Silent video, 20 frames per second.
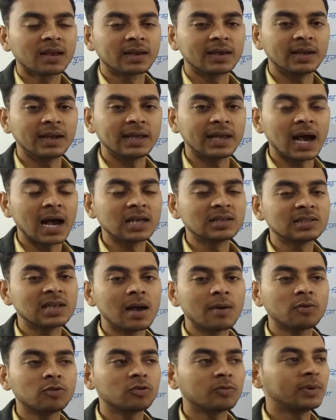कि नहीं आज
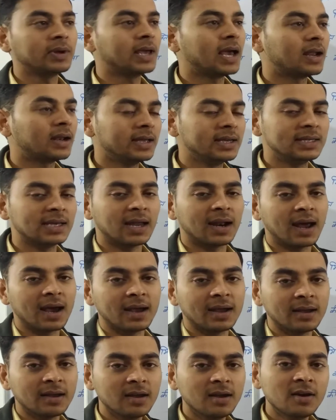शाम को तुम्हें यहाँ नहीं जाना
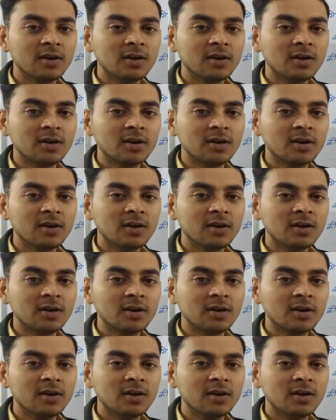है